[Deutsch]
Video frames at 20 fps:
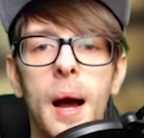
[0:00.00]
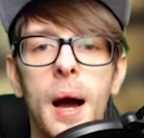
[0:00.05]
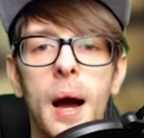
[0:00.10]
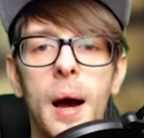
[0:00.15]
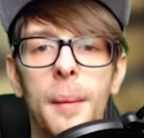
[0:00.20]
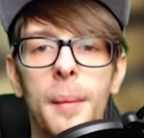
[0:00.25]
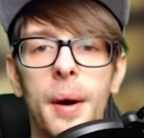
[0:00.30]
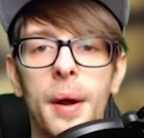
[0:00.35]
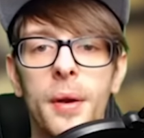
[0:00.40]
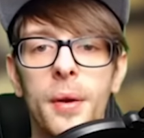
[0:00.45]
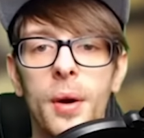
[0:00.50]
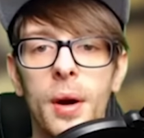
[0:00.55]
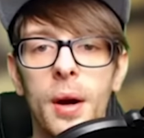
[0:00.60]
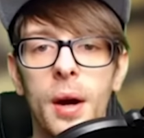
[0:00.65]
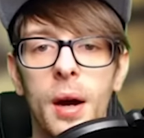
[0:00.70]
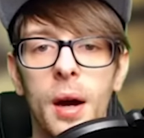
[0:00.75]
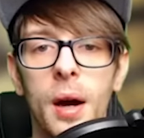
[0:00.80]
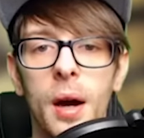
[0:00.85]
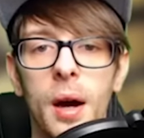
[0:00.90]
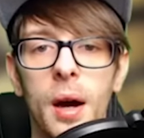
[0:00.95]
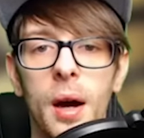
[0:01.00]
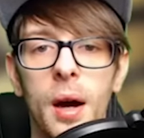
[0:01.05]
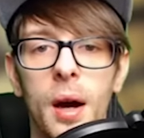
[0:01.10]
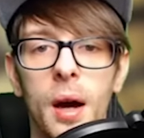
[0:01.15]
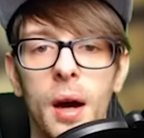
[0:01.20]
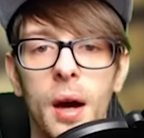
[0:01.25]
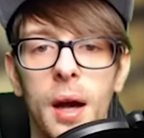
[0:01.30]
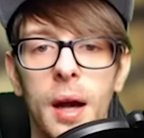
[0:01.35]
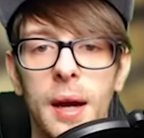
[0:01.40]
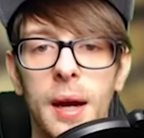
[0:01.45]
Aber noch
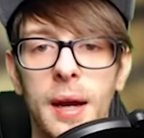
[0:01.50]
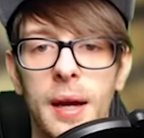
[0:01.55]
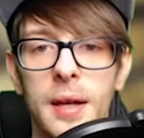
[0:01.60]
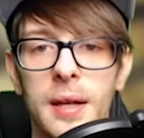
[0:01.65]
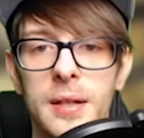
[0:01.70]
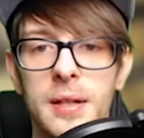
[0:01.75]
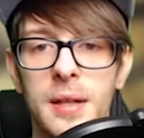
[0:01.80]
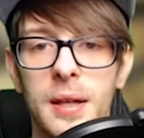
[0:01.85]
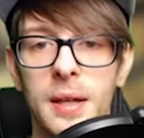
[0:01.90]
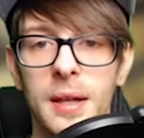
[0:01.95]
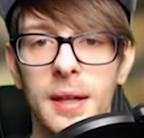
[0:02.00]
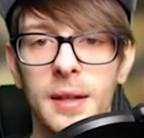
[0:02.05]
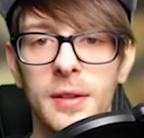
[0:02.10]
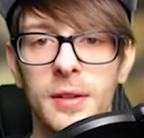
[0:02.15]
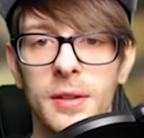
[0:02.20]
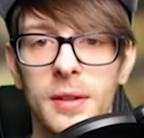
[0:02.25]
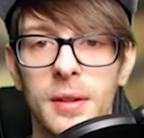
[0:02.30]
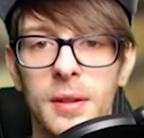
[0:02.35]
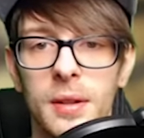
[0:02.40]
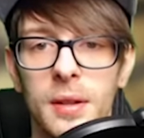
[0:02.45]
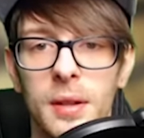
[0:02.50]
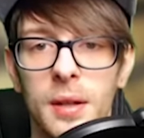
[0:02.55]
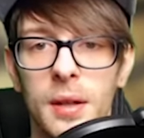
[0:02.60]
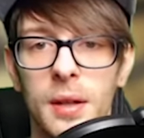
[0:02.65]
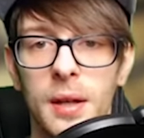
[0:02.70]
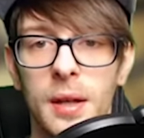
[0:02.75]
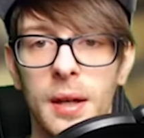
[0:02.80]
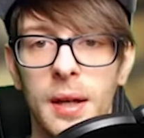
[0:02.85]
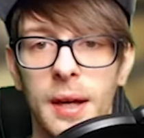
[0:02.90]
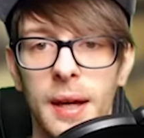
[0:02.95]
erkenne ich hier nichts.
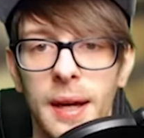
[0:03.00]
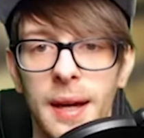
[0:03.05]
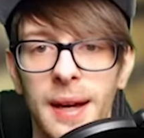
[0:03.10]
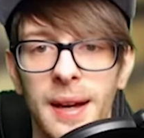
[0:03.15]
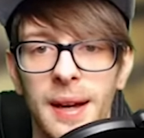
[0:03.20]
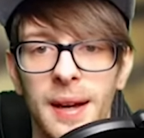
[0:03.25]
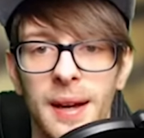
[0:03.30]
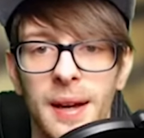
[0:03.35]
Hä?